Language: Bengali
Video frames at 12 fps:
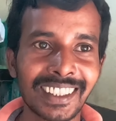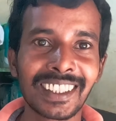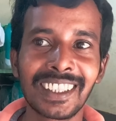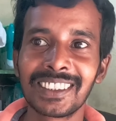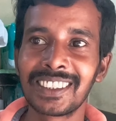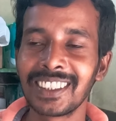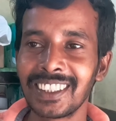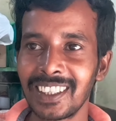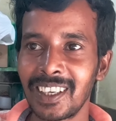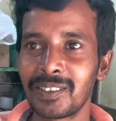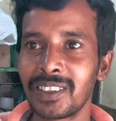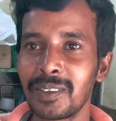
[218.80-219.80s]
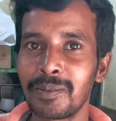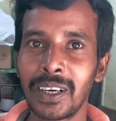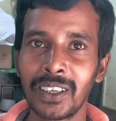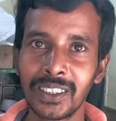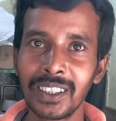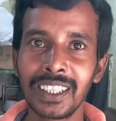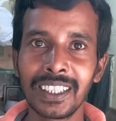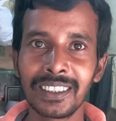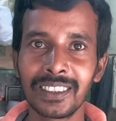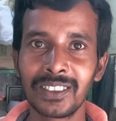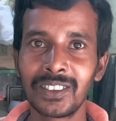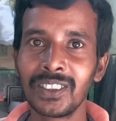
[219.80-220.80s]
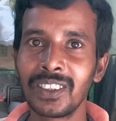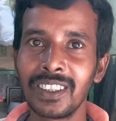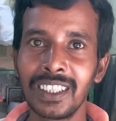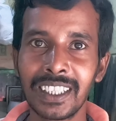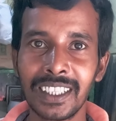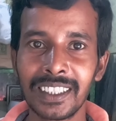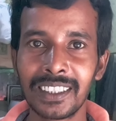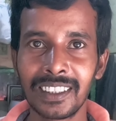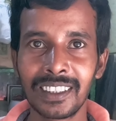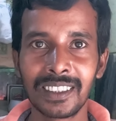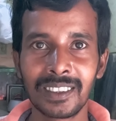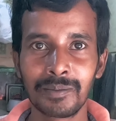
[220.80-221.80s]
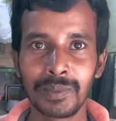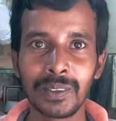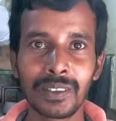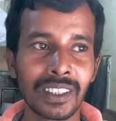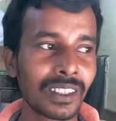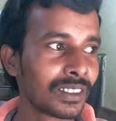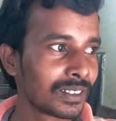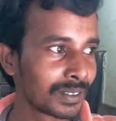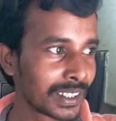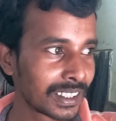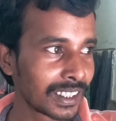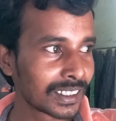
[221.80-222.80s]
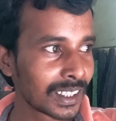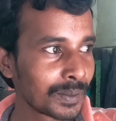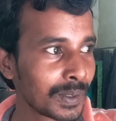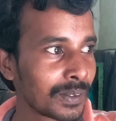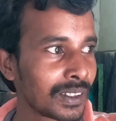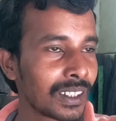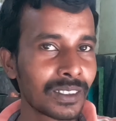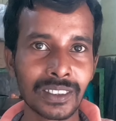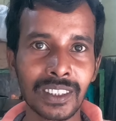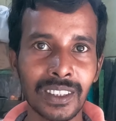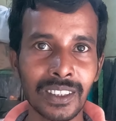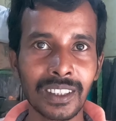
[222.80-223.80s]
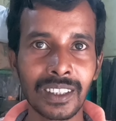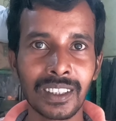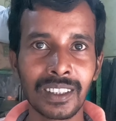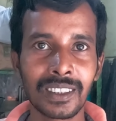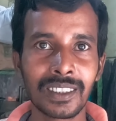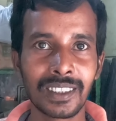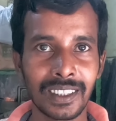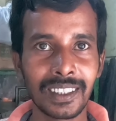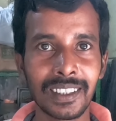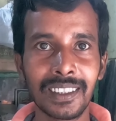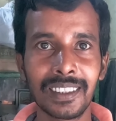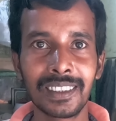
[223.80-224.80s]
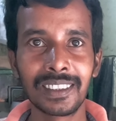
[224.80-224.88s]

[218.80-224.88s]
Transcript: এটা হচ্ছে কি আপনার মারুথলি কুন্দন লিখে বিমলে এটা হচ্ছে বিমলে আচ্ছা হ্যাঁ